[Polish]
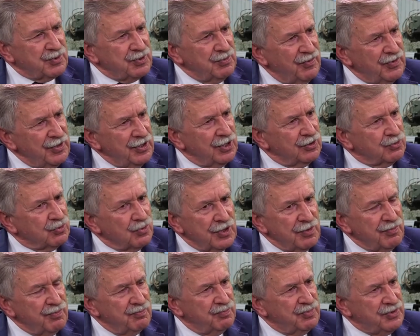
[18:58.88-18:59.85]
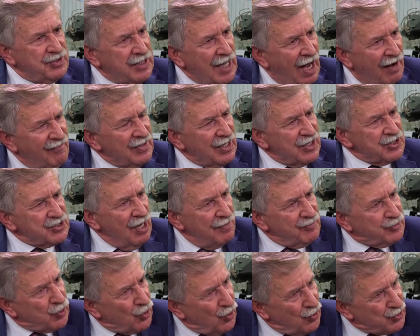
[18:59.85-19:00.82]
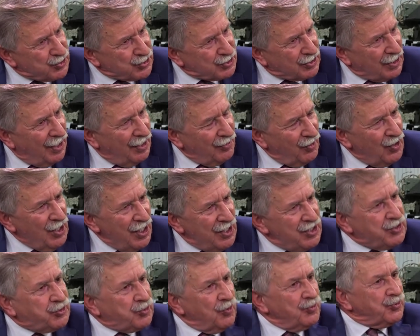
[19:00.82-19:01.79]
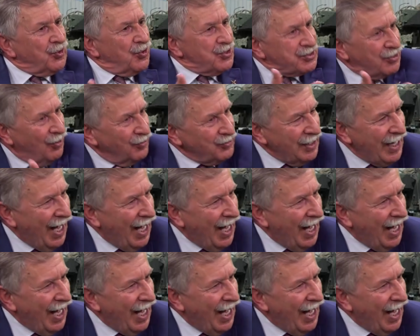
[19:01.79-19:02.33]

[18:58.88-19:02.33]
przemówienie, które ja wyrażałem troskę, no i tą troskę od